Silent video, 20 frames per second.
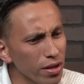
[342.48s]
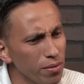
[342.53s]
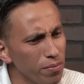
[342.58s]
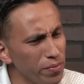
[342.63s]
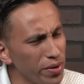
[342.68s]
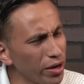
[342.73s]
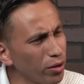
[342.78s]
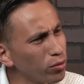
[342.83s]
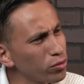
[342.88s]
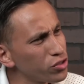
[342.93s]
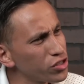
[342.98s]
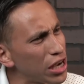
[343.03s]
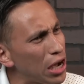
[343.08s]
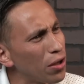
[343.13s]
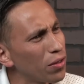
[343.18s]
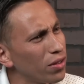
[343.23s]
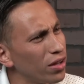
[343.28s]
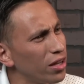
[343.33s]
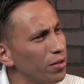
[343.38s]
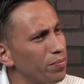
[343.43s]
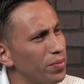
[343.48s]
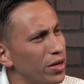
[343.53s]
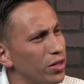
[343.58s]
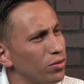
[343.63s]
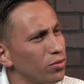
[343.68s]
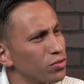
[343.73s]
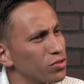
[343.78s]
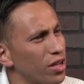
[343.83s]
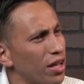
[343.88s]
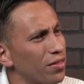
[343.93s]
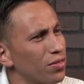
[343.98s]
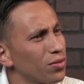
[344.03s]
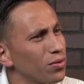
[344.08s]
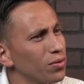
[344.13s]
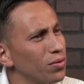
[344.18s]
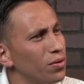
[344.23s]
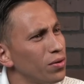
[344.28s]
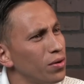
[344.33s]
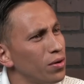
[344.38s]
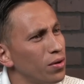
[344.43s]
había escuchado del Espíritu Santo,
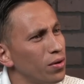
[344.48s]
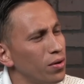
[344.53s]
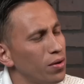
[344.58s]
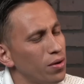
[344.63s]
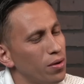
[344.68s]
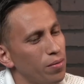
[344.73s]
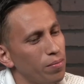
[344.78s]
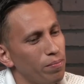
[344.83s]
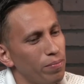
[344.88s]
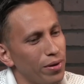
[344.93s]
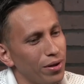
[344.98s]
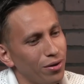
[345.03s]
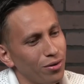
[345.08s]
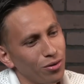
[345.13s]
pero